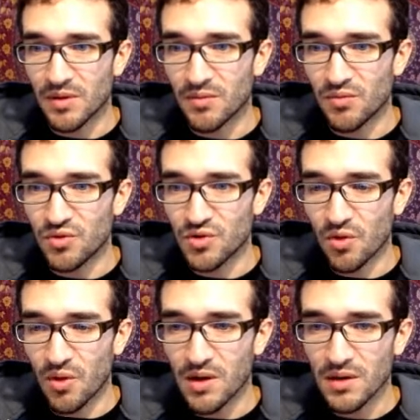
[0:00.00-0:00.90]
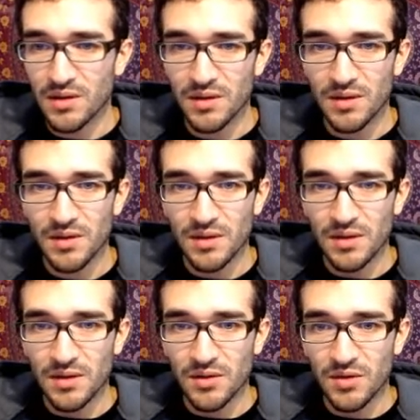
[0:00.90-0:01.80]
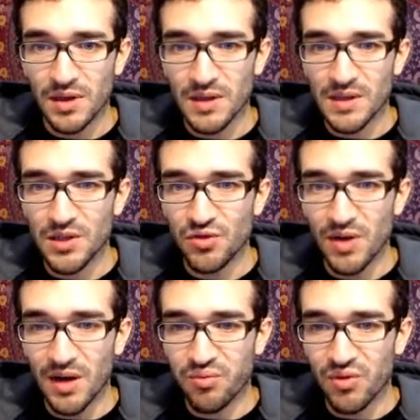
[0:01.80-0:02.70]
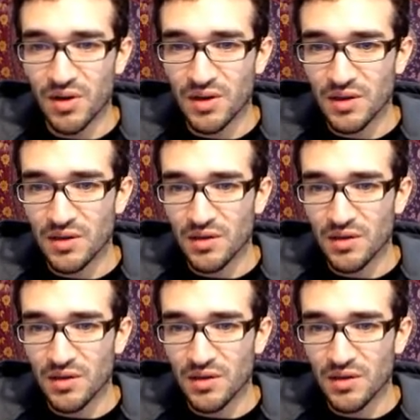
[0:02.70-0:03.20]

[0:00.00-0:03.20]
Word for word: plus 3. Ok, si tu as un point,